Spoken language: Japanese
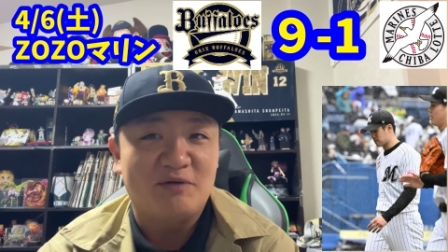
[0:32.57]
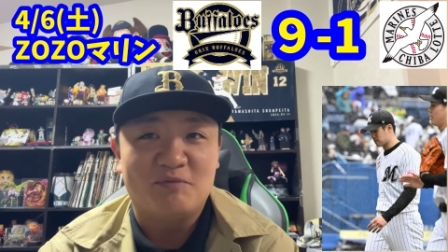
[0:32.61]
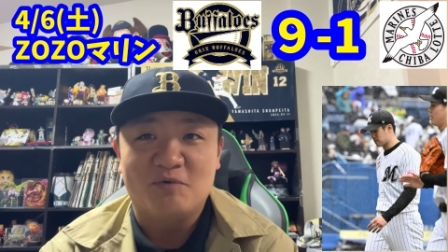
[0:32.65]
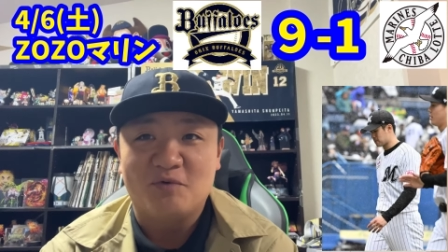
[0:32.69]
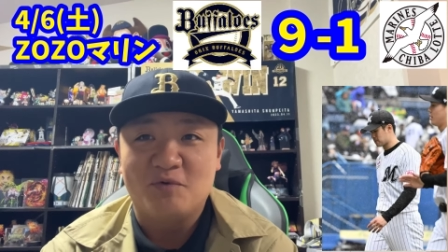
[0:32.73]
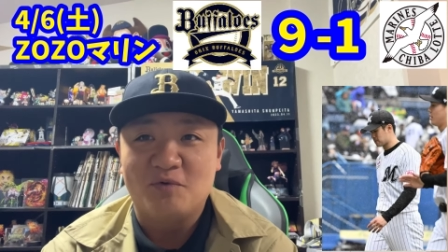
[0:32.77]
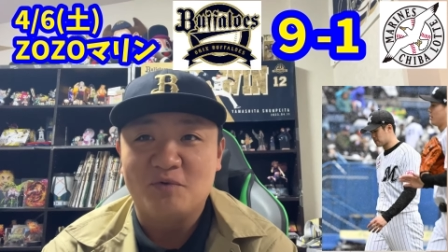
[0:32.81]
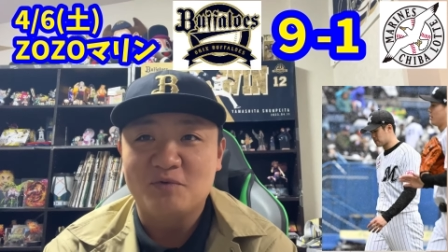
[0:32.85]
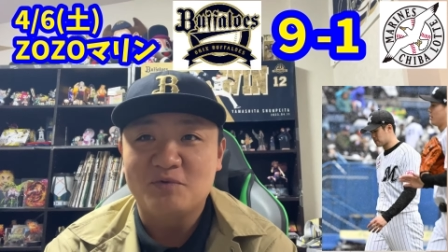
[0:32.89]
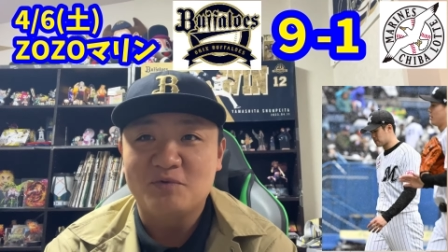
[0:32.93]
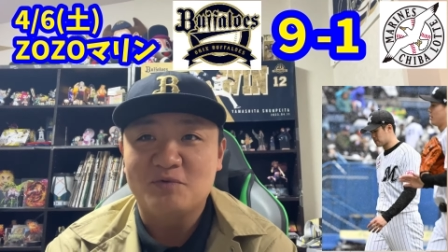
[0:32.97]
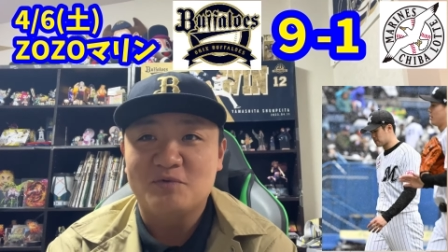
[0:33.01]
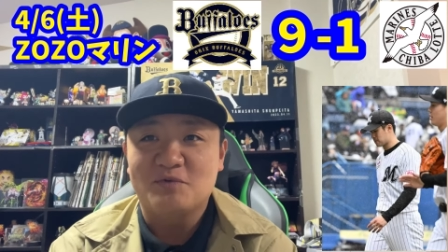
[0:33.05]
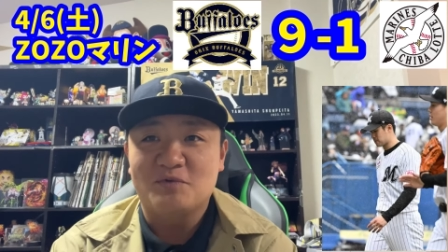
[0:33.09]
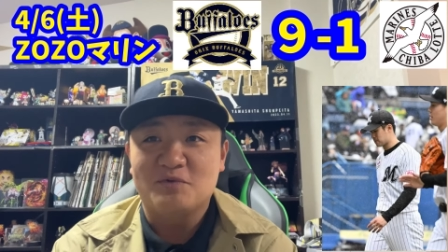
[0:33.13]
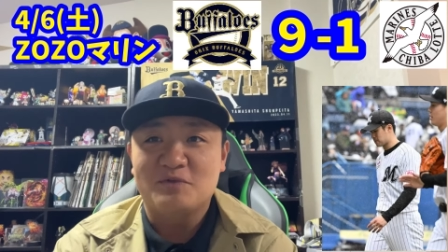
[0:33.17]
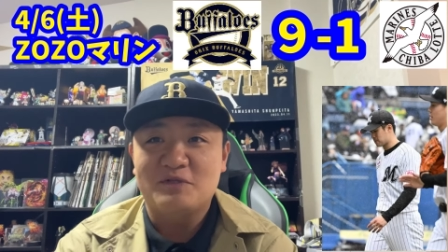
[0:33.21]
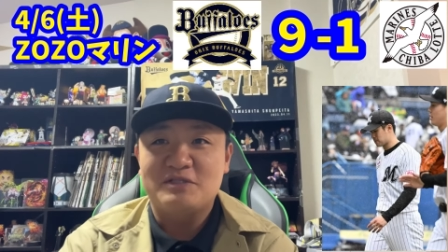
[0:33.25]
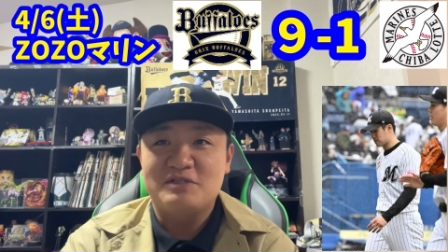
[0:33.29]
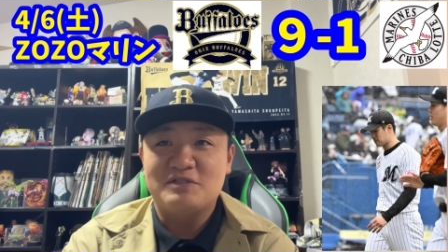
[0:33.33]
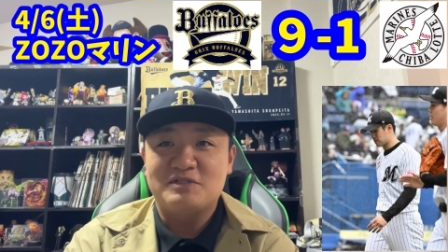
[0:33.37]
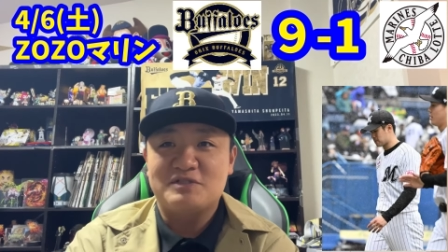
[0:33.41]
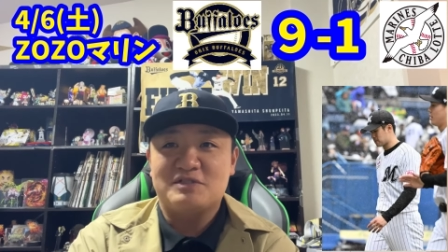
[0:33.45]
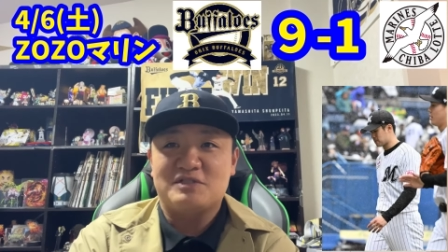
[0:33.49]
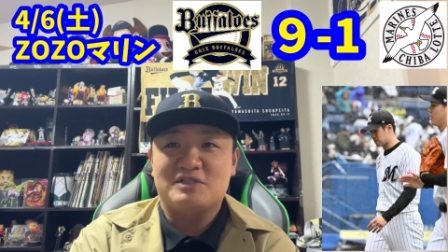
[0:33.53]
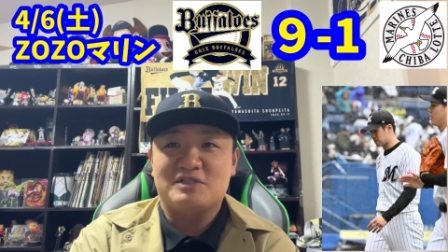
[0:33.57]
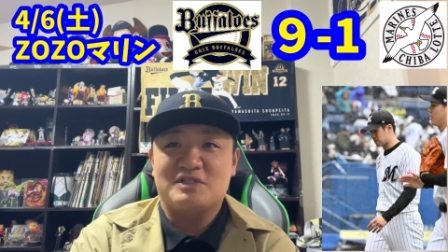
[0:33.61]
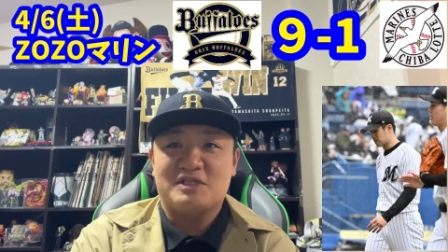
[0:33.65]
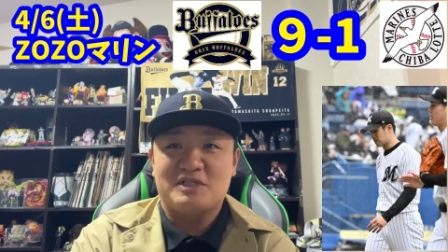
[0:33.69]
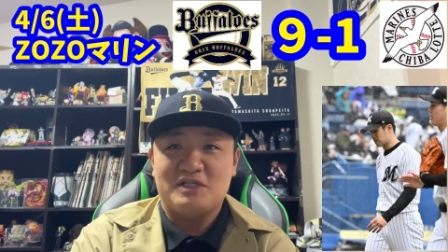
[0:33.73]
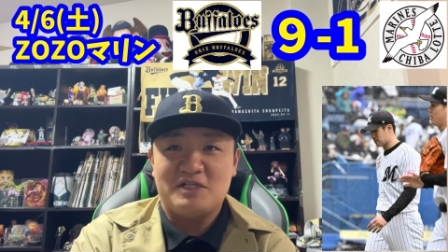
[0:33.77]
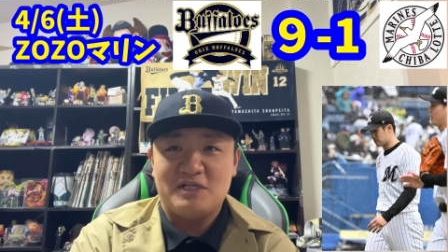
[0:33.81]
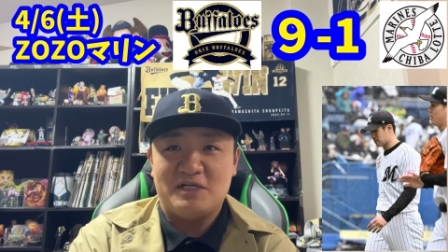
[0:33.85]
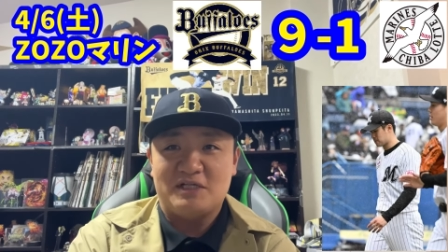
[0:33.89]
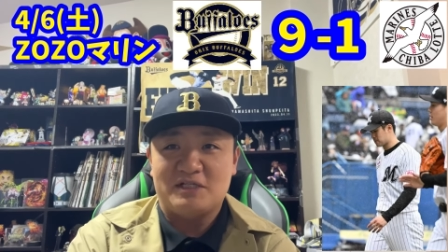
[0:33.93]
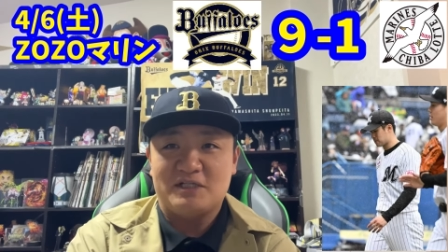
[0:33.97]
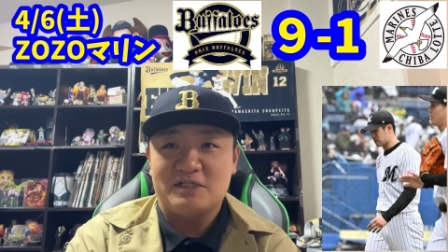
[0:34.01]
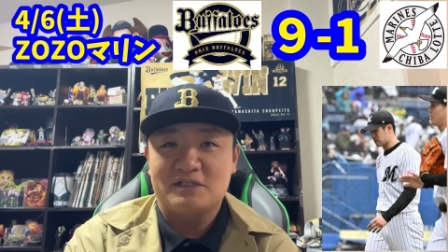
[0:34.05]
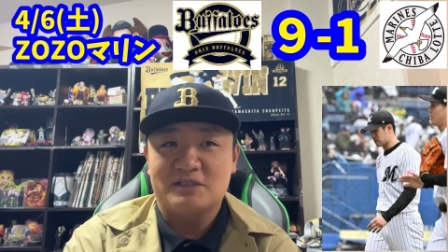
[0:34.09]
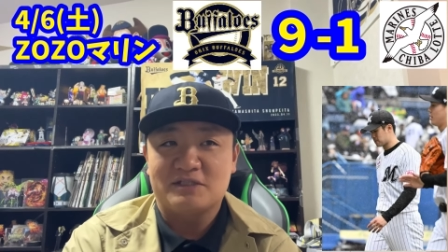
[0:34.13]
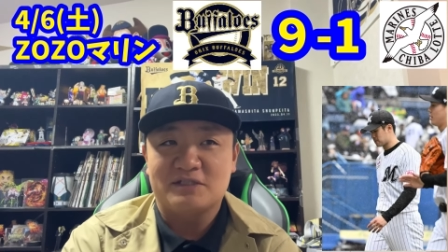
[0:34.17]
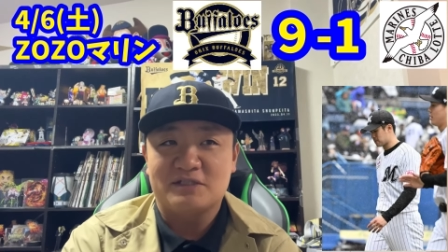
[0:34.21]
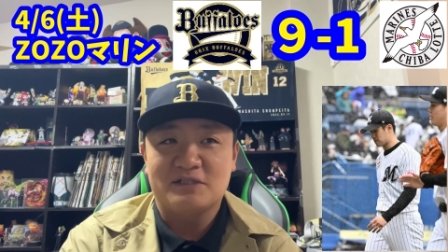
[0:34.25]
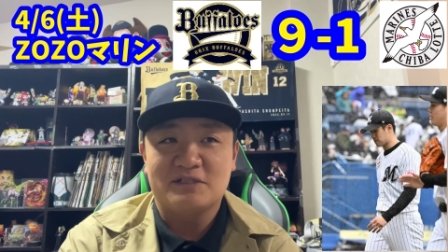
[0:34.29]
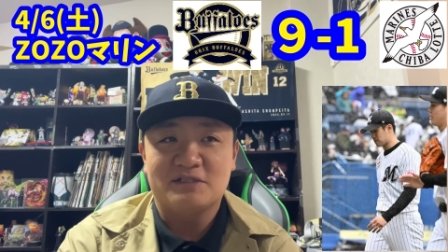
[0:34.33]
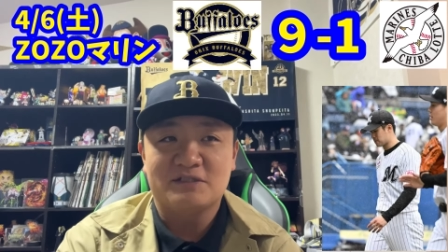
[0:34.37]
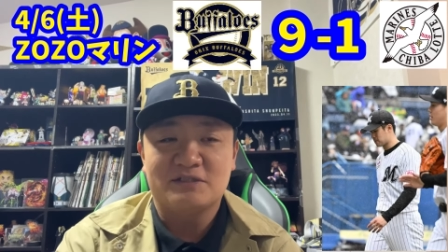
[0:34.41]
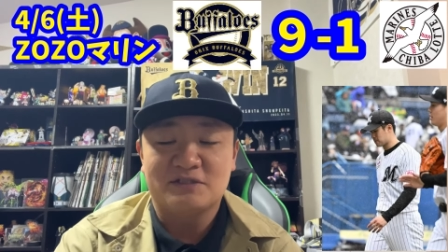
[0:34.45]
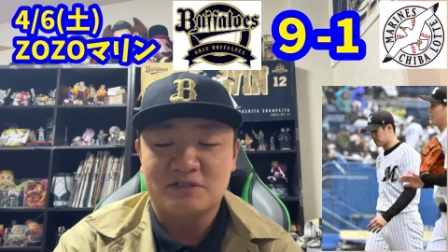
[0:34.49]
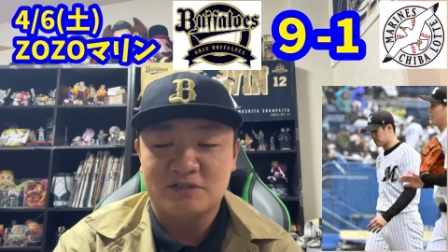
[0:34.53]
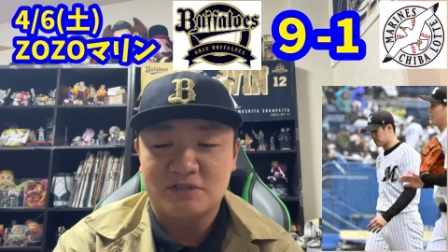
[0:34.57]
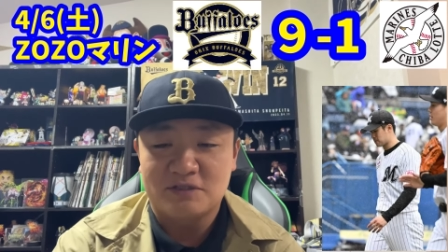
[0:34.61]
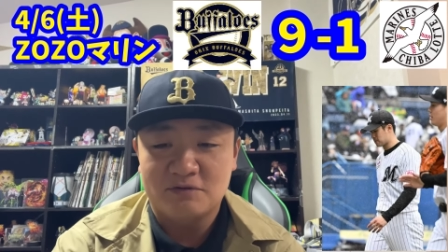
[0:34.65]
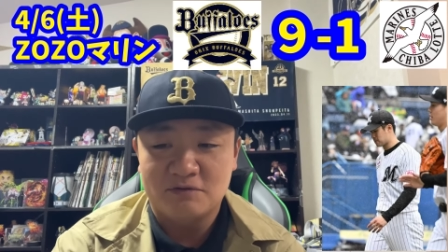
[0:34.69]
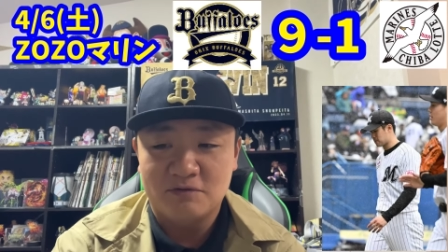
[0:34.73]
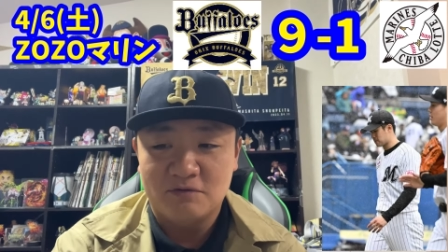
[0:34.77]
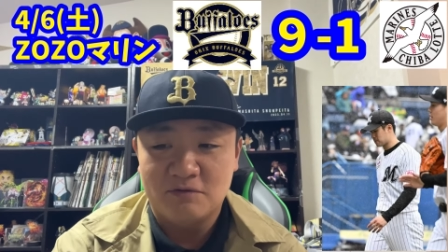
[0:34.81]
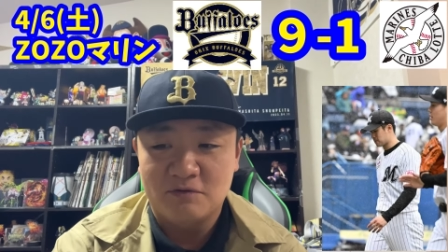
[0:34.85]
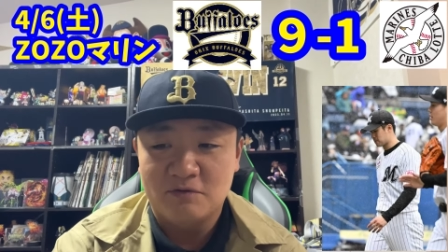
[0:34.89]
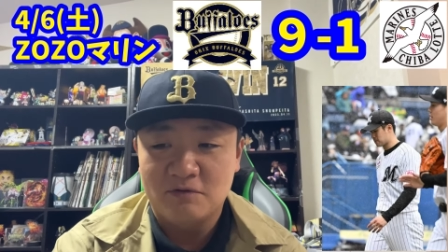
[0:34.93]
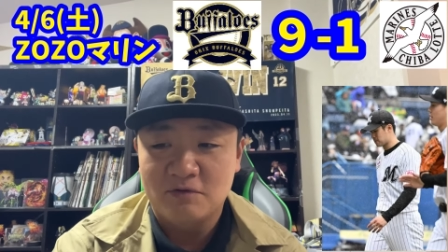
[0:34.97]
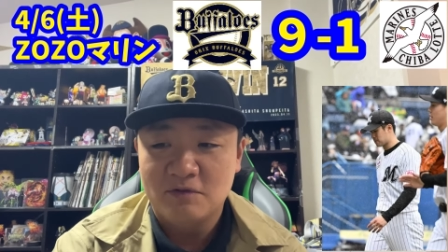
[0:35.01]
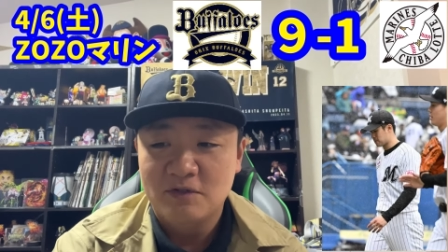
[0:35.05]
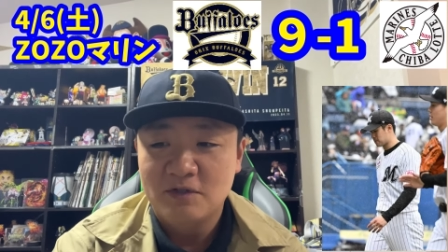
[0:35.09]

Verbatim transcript: もうほんとオリックスキラーだったんですけど、